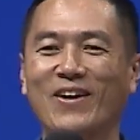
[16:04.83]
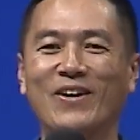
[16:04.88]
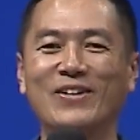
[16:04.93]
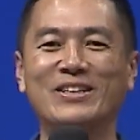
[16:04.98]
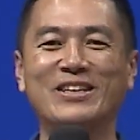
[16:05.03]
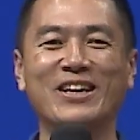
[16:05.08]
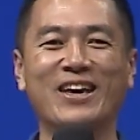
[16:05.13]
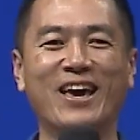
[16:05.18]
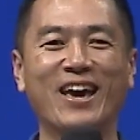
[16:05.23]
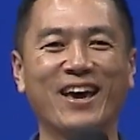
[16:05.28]

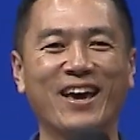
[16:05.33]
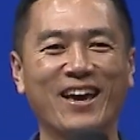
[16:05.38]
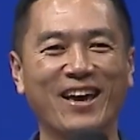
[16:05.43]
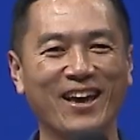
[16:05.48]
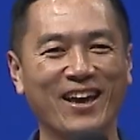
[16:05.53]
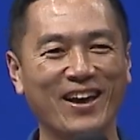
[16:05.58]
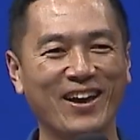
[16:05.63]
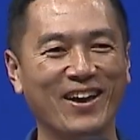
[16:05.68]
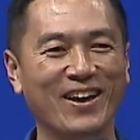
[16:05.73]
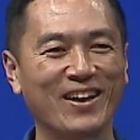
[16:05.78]
어떻게
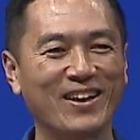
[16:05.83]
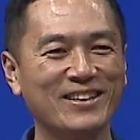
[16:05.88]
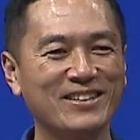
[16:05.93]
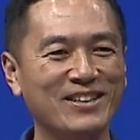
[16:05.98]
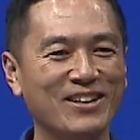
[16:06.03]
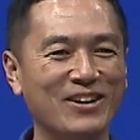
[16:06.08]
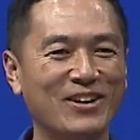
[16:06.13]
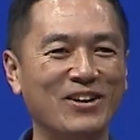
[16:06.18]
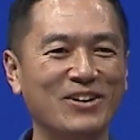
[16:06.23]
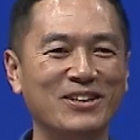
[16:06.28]

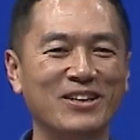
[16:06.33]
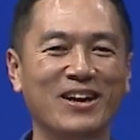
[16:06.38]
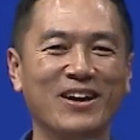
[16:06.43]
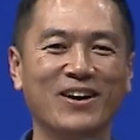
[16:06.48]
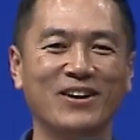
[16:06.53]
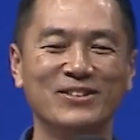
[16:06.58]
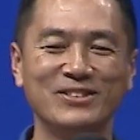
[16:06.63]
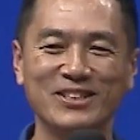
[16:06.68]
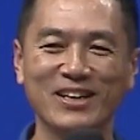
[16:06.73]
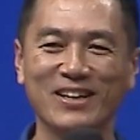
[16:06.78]
제가
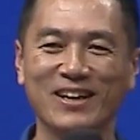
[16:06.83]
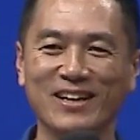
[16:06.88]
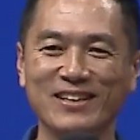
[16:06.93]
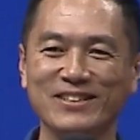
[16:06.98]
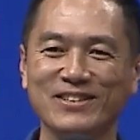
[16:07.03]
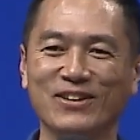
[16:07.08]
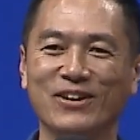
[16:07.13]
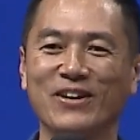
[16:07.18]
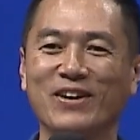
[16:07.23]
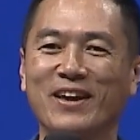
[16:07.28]

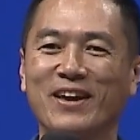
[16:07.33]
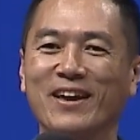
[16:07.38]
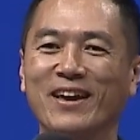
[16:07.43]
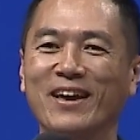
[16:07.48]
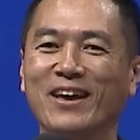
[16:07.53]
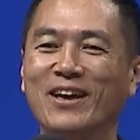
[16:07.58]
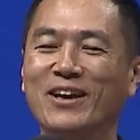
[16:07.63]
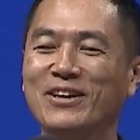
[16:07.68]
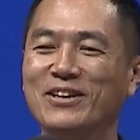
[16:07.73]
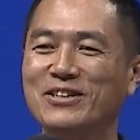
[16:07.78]
언제까지 여기
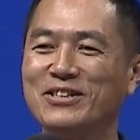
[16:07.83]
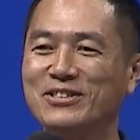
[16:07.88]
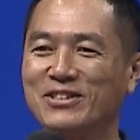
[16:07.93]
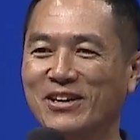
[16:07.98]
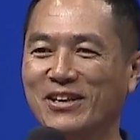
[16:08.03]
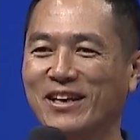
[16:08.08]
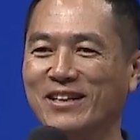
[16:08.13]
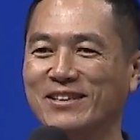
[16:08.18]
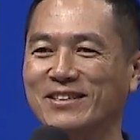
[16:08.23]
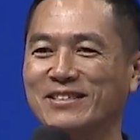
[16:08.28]
있어야
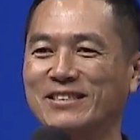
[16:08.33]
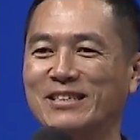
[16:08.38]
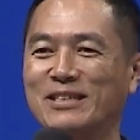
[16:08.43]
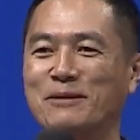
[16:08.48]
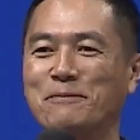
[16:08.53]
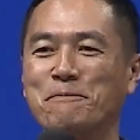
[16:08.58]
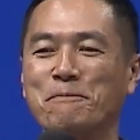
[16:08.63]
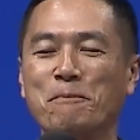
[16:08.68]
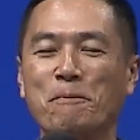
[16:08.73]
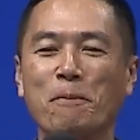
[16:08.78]
되는지
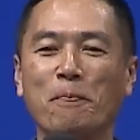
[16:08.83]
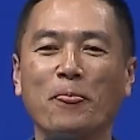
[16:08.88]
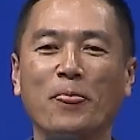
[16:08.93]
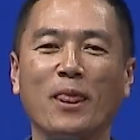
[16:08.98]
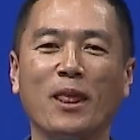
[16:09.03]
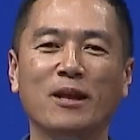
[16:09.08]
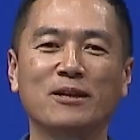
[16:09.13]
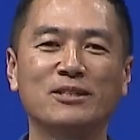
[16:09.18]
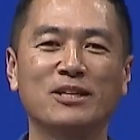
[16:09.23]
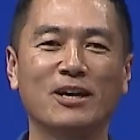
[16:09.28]

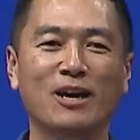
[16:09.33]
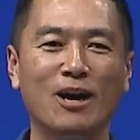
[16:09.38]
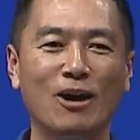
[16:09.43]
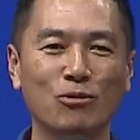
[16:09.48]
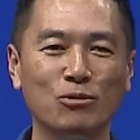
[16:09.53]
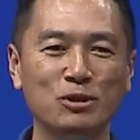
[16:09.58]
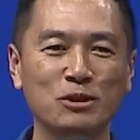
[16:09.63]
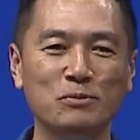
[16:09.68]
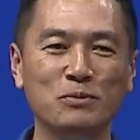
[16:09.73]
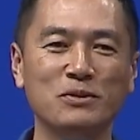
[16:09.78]
제가
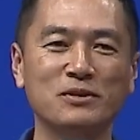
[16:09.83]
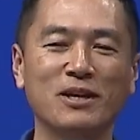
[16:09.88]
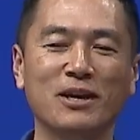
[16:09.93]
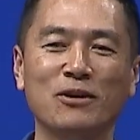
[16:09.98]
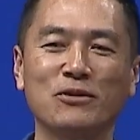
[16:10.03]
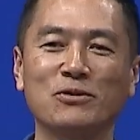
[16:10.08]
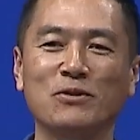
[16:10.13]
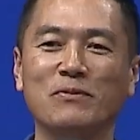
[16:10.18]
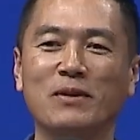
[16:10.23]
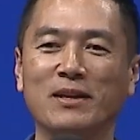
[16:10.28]
하고 싶은
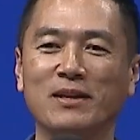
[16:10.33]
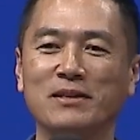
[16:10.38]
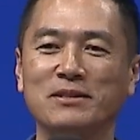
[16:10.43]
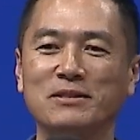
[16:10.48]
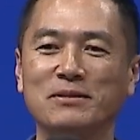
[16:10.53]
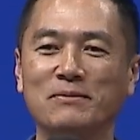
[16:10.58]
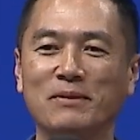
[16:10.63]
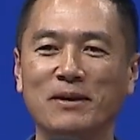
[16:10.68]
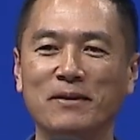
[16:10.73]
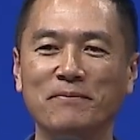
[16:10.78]
사역도
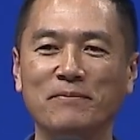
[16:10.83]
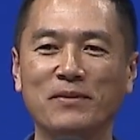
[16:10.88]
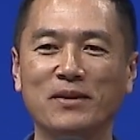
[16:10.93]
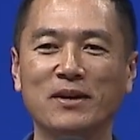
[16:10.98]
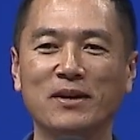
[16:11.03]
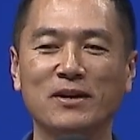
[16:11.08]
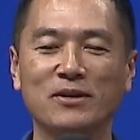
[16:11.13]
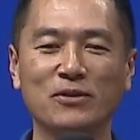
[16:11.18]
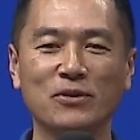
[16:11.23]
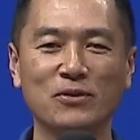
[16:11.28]
많았지만
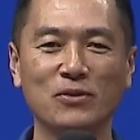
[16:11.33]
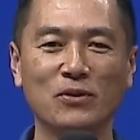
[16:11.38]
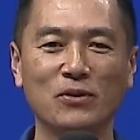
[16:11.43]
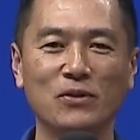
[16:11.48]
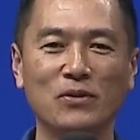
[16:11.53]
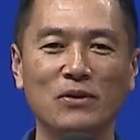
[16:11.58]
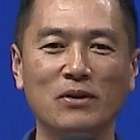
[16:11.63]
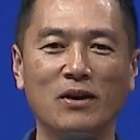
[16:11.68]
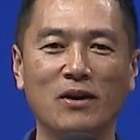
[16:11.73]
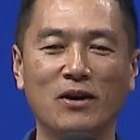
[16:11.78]

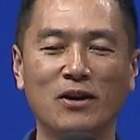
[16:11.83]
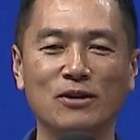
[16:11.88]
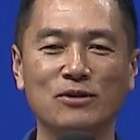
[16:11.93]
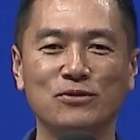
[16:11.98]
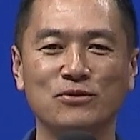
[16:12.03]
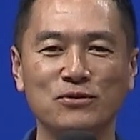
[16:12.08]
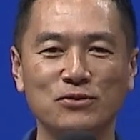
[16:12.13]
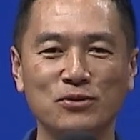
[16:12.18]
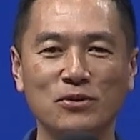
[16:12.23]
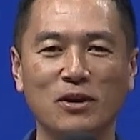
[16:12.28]
그래도 어,
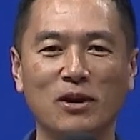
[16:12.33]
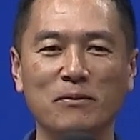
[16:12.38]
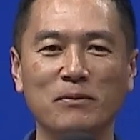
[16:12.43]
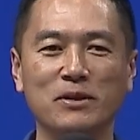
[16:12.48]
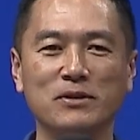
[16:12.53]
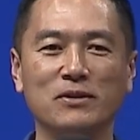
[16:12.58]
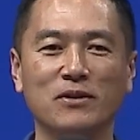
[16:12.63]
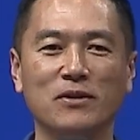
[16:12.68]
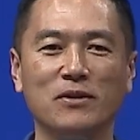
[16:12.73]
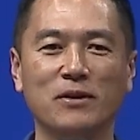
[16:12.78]

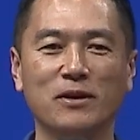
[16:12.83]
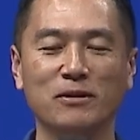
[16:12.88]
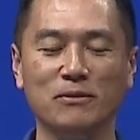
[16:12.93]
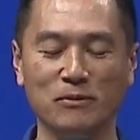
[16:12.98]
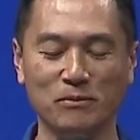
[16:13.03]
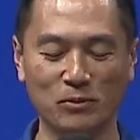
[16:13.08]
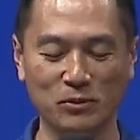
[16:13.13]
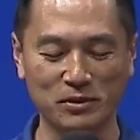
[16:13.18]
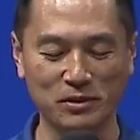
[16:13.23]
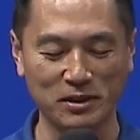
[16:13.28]
순종하면서 예,
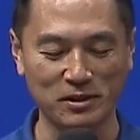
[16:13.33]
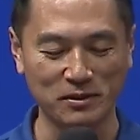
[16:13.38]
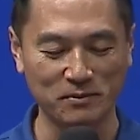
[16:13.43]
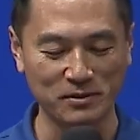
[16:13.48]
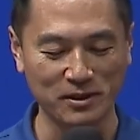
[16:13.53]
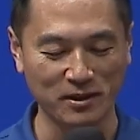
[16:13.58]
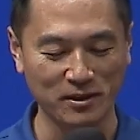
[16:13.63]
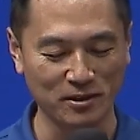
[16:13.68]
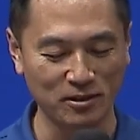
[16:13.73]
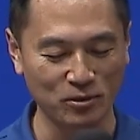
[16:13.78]
목사님
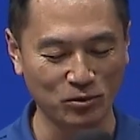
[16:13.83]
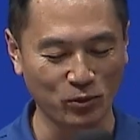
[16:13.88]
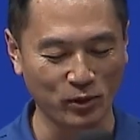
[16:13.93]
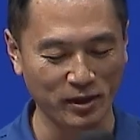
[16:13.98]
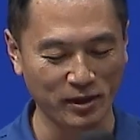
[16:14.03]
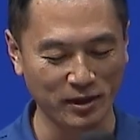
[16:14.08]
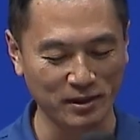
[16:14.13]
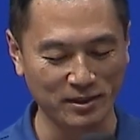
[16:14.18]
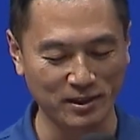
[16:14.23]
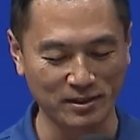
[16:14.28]
사역을
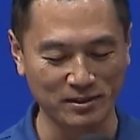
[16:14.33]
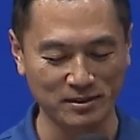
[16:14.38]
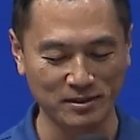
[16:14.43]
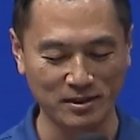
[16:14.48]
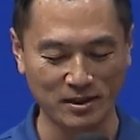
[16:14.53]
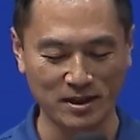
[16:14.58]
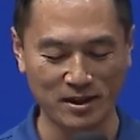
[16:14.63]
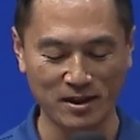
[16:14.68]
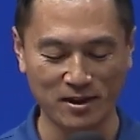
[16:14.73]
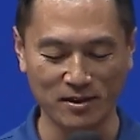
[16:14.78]
도와야겠다는
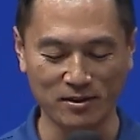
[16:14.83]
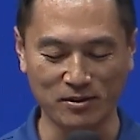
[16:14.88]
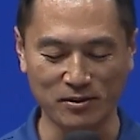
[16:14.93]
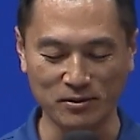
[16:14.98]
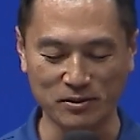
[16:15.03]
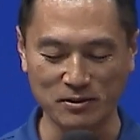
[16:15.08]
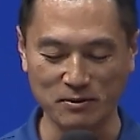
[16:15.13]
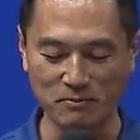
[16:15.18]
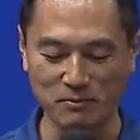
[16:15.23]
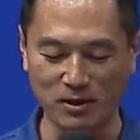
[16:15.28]
어,
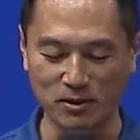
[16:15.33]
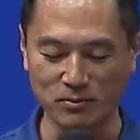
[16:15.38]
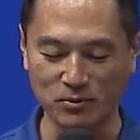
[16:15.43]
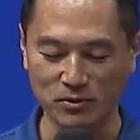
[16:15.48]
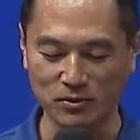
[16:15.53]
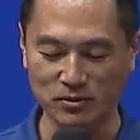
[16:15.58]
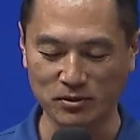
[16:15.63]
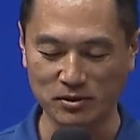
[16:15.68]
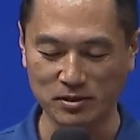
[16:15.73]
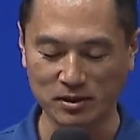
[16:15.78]
그런
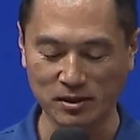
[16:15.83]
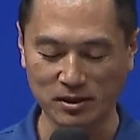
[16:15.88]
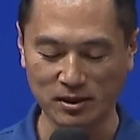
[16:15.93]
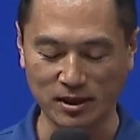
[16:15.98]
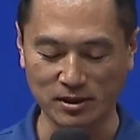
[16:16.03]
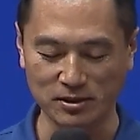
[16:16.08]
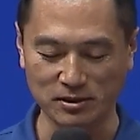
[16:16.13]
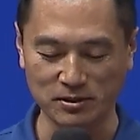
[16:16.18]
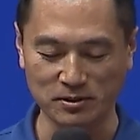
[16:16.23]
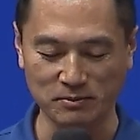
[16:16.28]
마음을
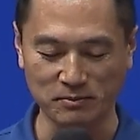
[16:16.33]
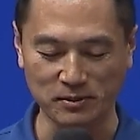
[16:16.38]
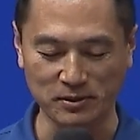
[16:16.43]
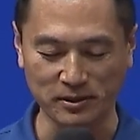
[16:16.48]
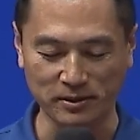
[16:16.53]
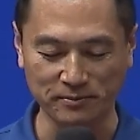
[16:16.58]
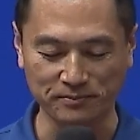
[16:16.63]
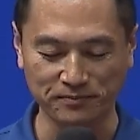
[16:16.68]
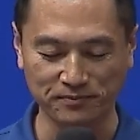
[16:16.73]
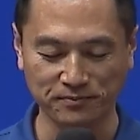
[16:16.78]

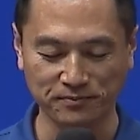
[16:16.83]
가졌습니다.